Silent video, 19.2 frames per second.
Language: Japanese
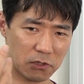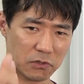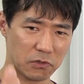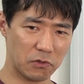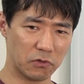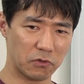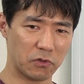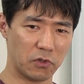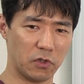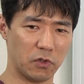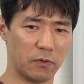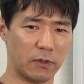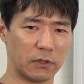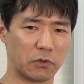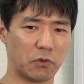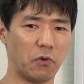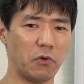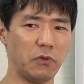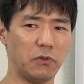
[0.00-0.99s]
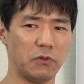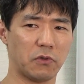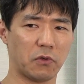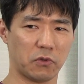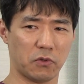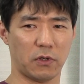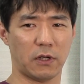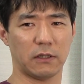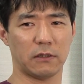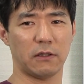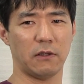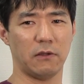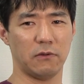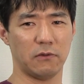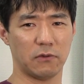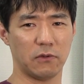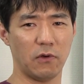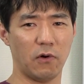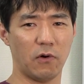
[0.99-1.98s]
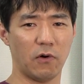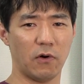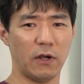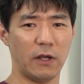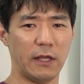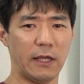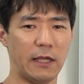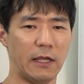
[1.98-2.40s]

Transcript: 症というのはどういうことかというと